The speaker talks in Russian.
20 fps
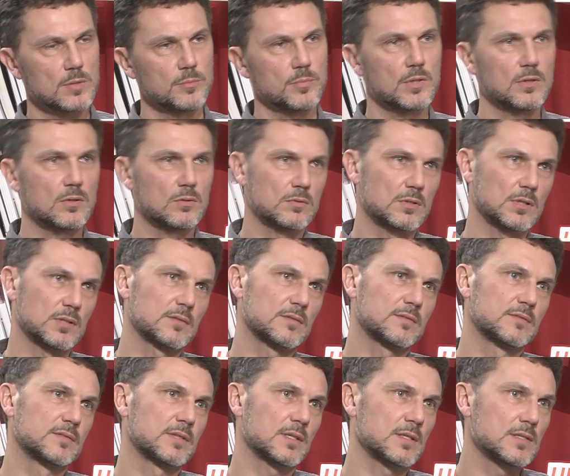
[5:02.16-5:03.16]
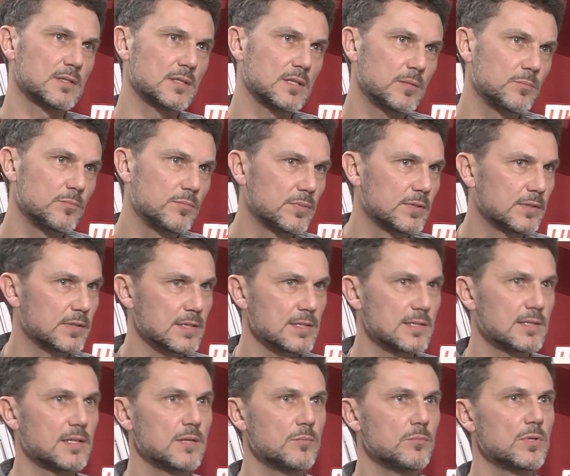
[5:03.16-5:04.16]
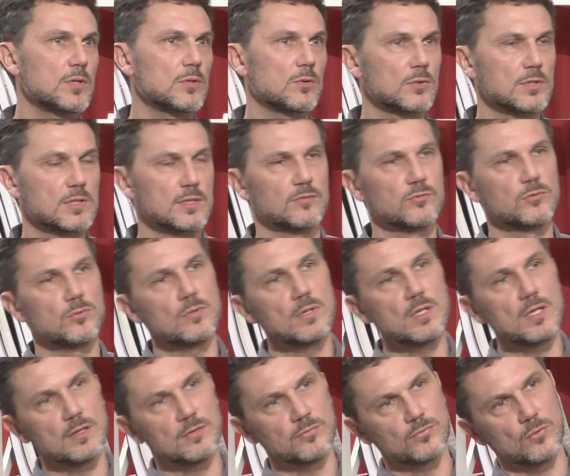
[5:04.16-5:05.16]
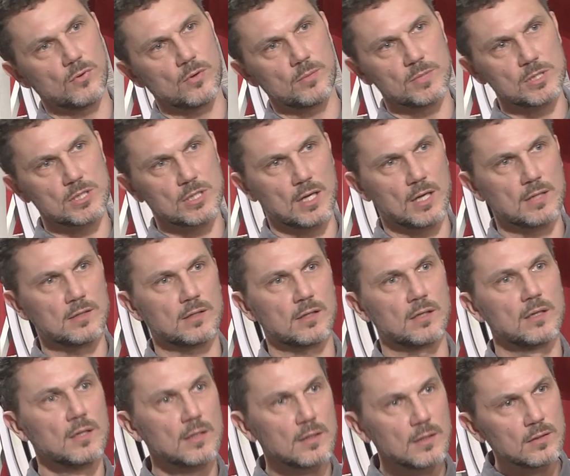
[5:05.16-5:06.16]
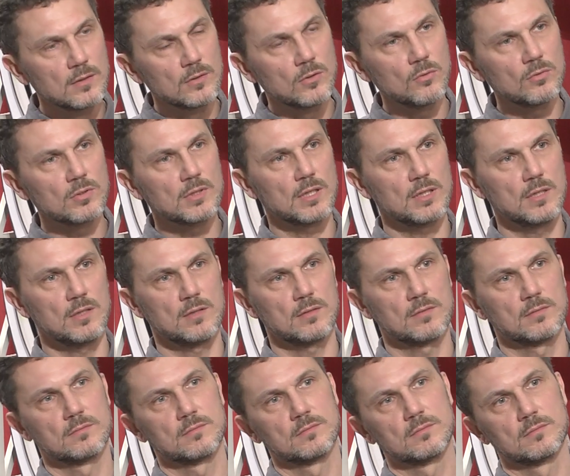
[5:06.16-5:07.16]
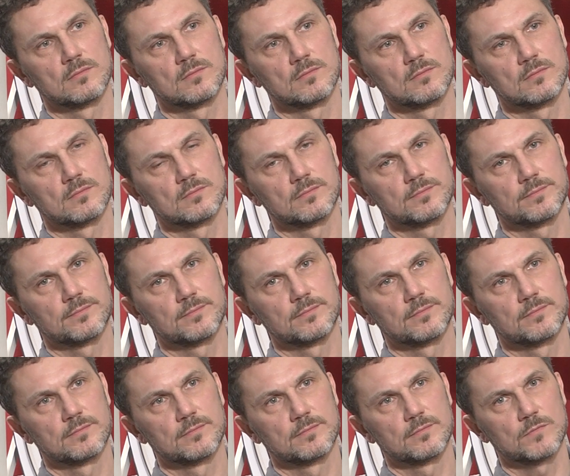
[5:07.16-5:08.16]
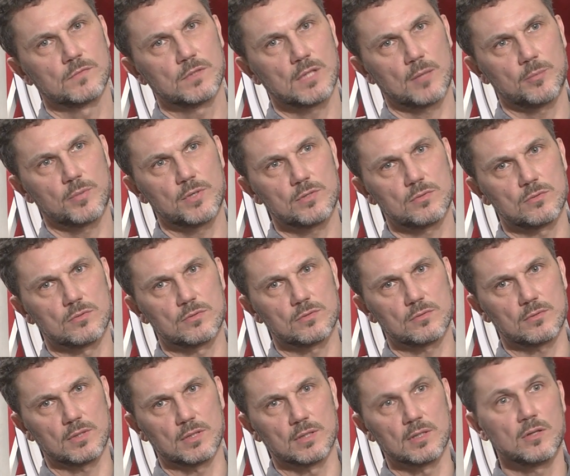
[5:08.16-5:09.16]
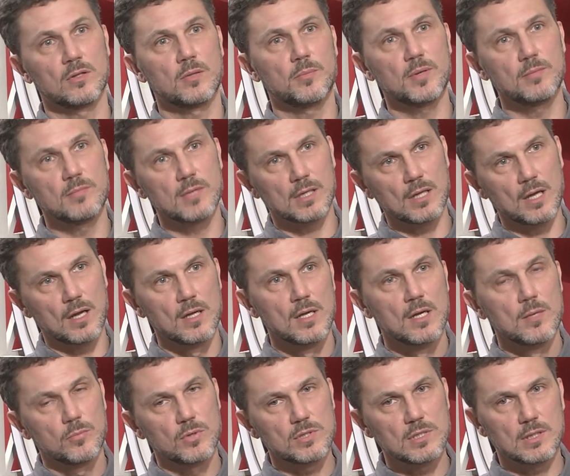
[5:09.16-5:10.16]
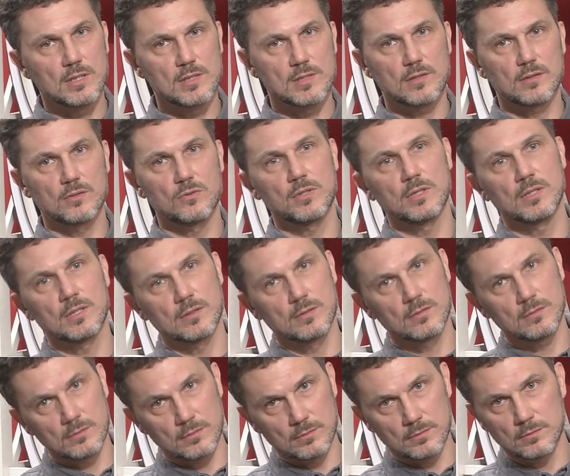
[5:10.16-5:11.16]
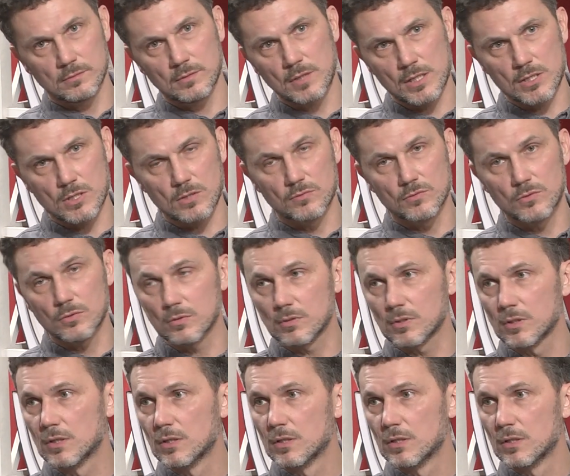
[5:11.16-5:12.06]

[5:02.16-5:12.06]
переходят, транскриб, транскрибируются в другие mm-hmm. формы, жанры. Но вот они мы так присутствовали. Но, ну, например, я после консерватории начал вдруг